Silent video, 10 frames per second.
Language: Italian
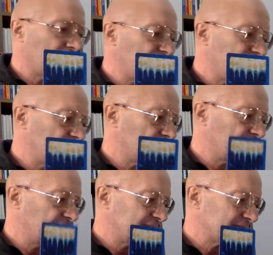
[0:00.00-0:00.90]
avere una
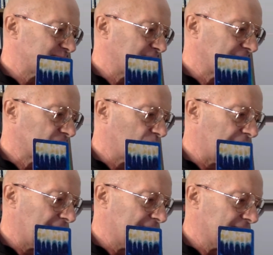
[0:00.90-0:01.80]
vita
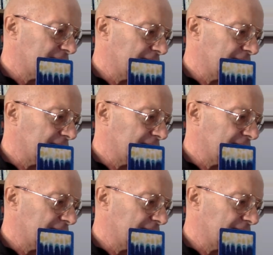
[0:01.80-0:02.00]
spirituale,